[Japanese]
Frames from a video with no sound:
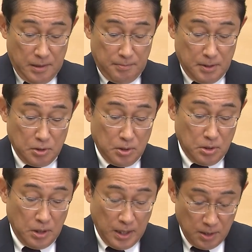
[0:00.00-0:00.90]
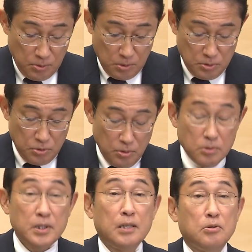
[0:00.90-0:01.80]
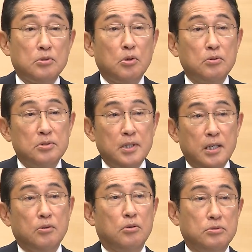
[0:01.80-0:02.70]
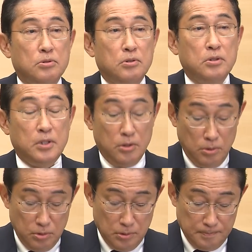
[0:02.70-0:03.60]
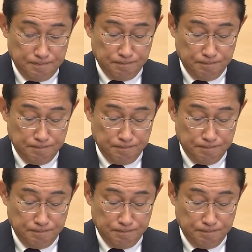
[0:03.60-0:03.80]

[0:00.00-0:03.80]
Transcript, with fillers: まず、この中国など特定国による